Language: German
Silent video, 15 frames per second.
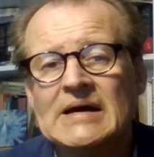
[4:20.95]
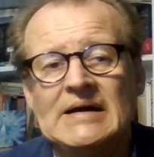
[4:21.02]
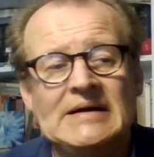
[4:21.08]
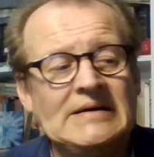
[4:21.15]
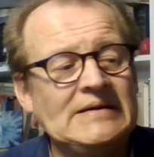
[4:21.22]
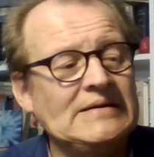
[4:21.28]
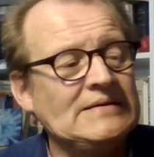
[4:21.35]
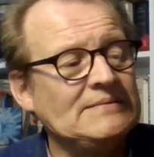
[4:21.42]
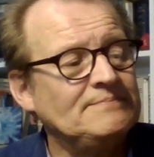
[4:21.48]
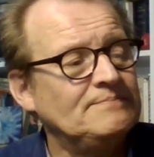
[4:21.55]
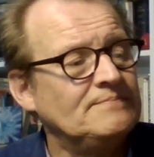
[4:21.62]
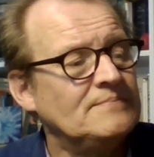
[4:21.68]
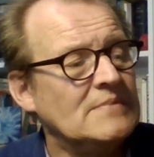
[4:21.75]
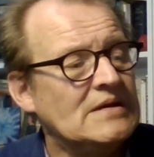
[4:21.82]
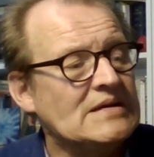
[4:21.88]

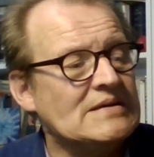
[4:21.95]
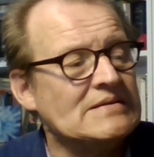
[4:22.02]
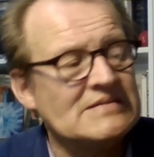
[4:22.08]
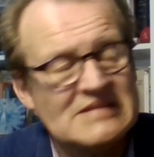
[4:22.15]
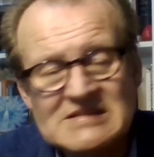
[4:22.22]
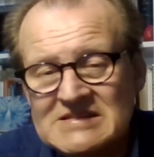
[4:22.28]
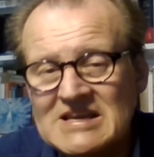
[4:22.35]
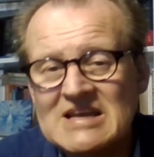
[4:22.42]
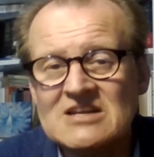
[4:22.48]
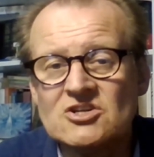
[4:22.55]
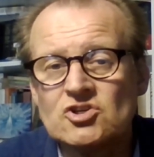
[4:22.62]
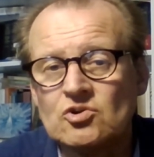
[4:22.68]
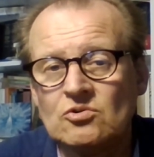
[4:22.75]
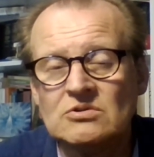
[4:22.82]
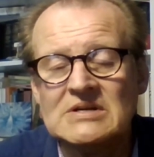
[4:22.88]
Ähm, Sie sehen
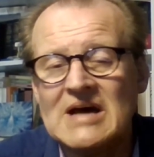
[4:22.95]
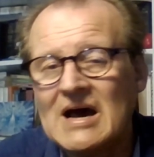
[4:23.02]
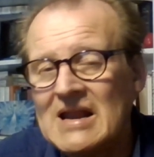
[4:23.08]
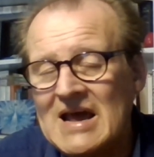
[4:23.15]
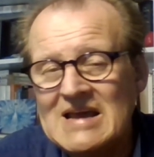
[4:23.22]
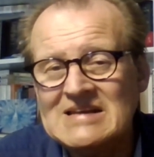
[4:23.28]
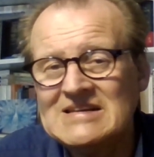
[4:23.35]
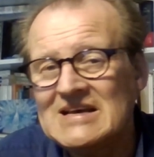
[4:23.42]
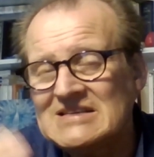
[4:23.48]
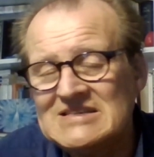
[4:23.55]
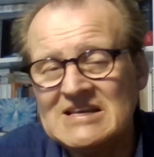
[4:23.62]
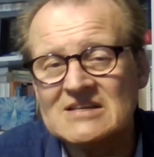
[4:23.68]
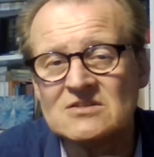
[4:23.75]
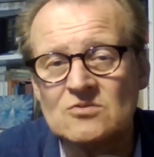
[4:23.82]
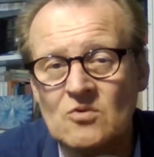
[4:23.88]
schon, allein, dass
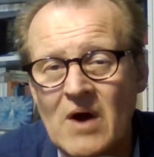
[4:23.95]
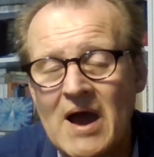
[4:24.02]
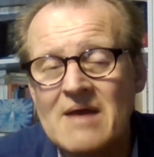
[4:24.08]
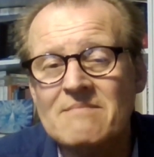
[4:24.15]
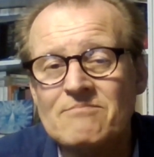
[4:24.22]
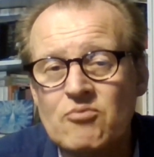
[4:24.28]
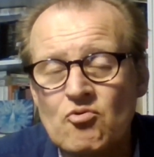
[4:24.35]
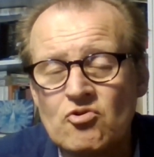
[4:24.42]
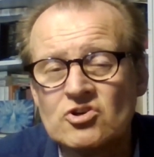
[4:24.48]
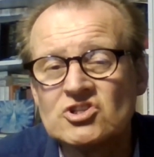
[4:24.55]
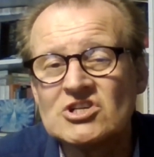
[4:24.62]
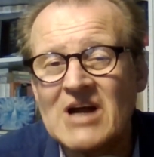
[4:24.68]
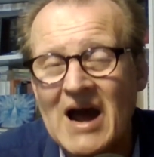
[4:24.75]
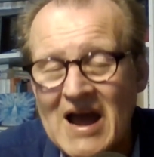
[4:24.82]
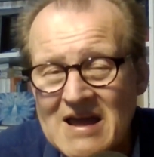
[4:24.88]
er so ein Buch
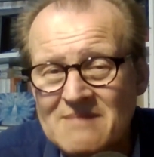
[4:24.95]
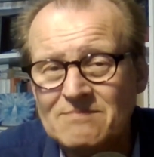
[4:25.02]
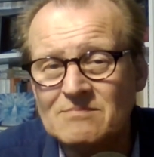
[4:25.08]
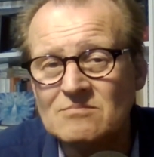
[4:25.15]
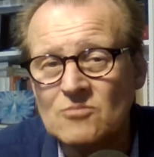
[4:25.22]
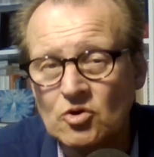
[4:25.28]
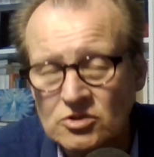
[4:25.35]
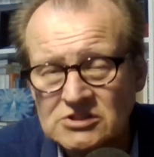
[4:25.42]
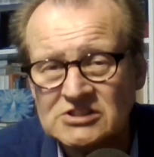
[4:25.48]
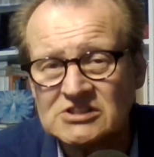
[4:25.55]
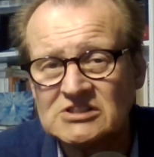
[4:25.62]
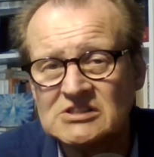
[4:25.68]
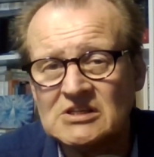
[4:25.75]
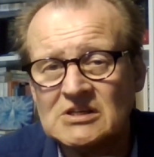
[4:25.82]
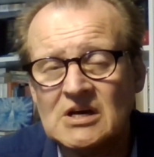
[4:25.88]
schreiben
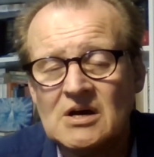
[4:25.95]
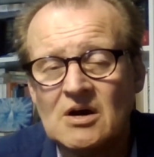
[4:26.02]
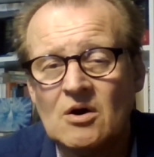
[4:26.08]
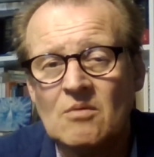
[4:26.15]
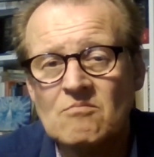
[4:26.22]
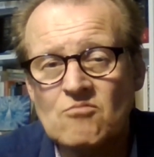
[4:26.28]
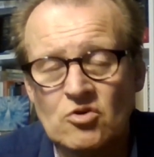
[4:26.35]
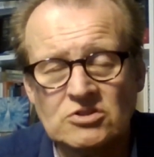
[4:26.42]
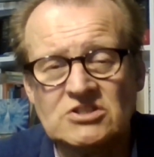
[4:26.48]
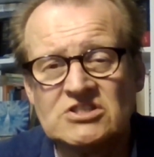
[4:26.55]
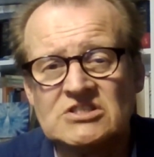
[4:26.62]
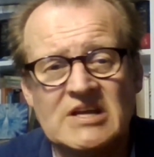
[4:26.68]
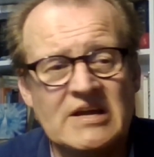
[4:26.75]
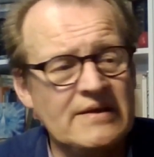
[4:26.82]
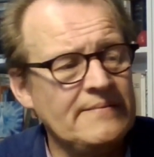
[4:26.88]
muss,
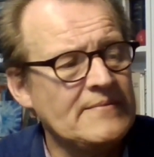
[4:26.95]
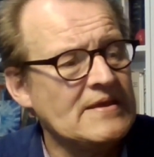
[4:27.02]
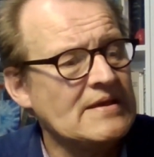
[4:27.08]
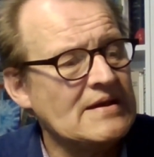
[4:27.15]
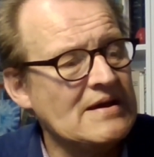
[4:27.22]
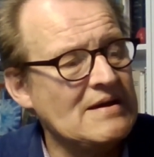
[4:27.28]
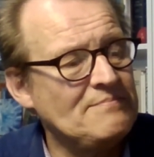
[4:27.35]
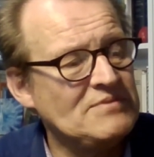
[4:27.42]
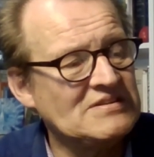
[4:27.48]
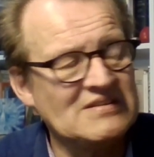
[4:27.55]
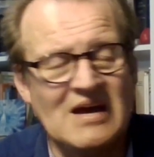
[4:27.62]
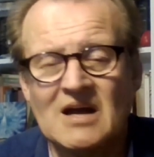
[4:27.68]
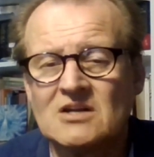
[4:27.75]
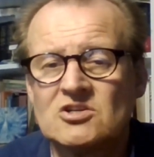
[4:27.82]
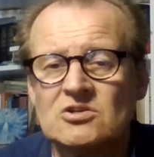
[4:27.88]
musste, er äh,
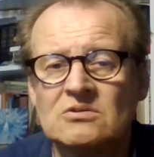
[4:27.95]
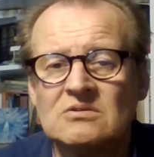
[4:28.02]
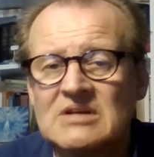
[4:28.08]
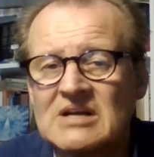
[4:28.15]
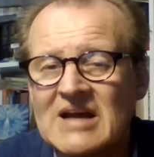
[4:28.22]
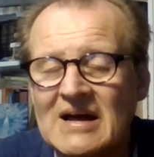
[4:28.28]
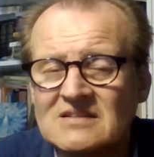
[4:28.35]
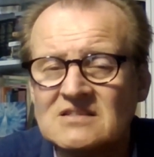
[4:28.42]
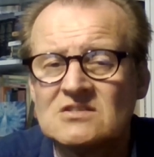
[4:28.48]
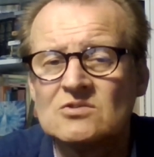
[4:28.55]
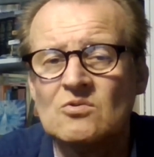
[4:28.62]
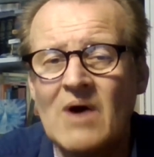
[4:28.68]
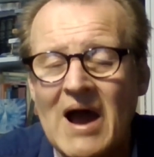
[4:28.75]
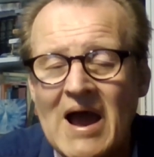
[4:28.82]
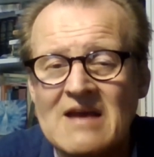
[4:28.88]
besagt schon, ganz
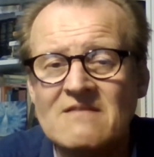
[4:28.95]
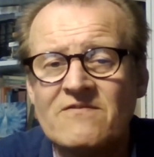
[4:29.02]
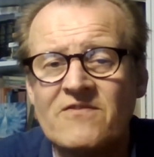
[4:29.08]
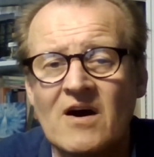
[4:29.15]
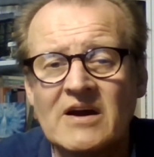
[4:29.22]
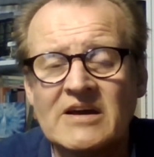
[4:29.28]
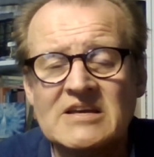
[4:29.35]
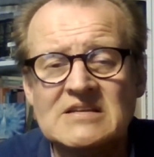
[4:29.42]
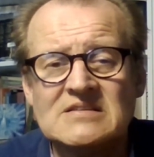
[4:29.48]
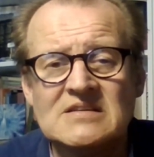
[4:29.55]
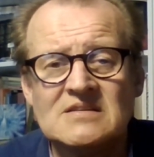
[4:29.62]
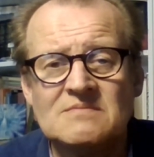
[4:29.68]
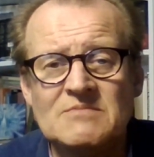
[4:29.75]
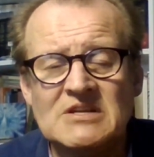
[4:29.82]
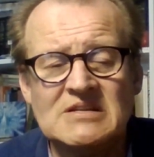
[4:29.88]
so einfach ist
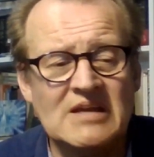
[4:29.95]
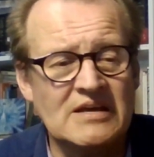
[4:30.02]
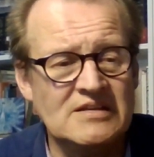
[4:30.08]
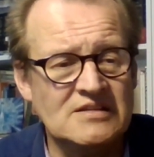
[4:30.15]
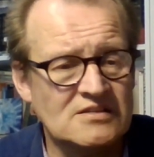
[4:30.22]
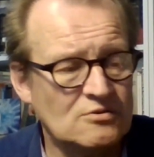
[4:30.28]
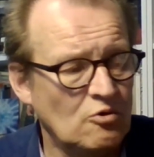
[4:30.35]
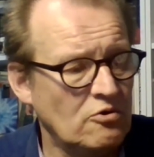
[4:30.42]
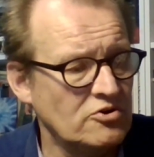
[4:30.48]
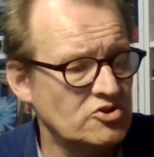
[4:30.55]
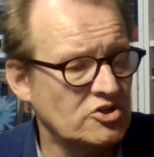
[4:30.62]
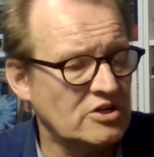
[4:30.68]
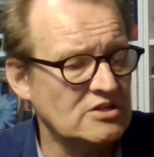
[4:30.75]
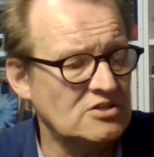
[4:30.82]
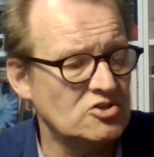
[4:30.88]
es mit der
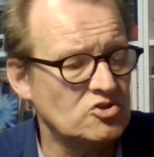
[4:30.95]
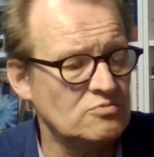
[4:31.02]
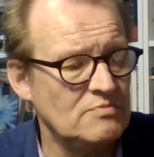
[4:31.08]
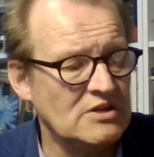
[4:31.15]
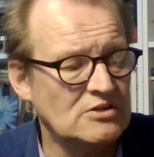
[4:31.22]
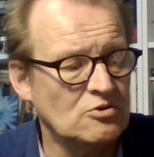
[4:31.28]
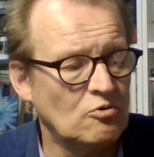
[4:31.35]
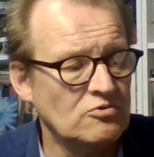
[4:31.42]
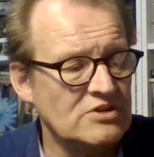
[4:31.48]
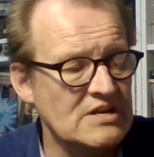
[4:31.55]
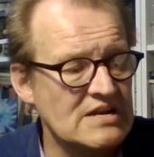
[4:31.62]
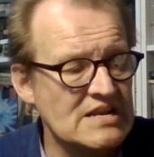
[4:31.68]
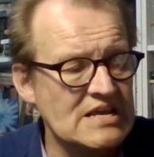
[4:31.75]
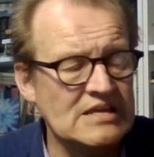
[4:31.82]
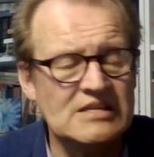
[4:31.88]
historisch-kritischen Methode
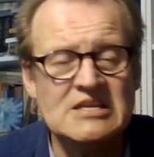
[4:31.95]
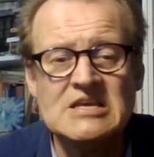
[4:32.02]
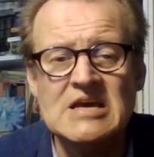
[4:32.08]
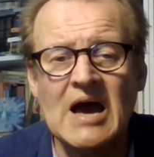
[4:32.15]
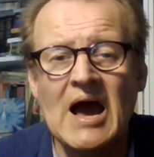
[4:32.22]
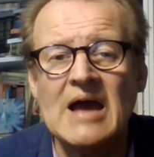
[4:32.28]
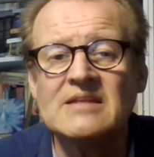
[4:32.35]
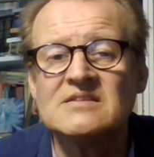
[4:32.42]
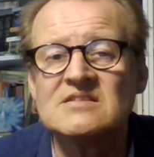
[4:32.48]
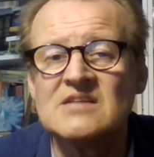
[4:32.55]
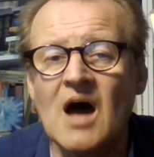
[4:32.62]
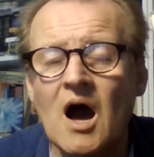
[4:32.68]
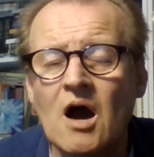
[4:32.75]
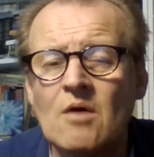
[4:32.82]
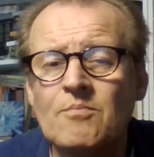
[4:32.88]
nicht. Hier ein
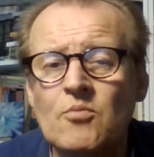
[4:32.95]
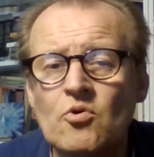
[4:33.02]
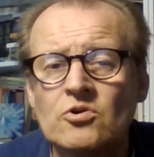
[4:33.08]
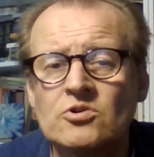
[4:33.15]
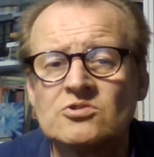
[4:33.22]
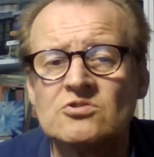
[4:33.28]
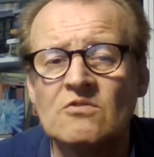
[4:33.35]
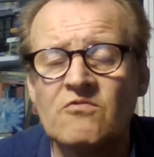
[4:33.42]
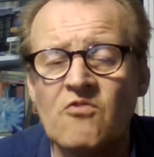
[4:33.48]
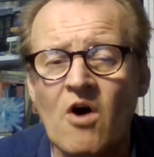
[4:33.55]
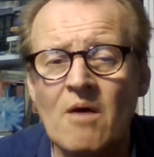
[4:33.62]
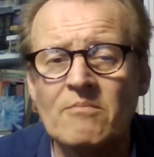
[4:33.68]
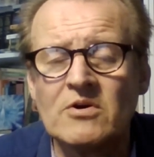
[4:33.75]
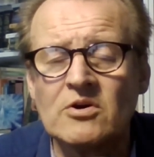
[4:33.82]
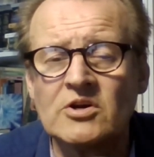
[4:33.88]
Sachbuch zur
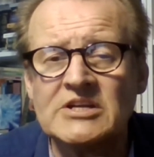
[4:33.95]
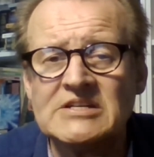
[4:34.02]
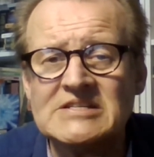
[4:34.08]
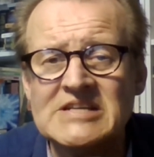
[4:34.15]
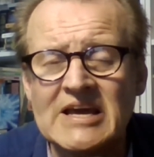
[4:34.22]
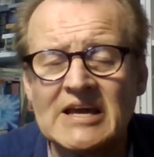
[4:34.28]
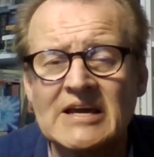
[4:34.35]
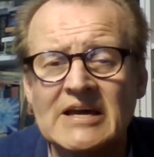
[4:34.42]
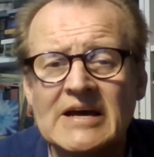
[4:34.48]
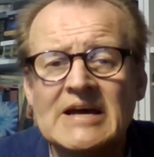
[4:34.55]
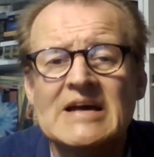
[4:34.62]
Formkritik.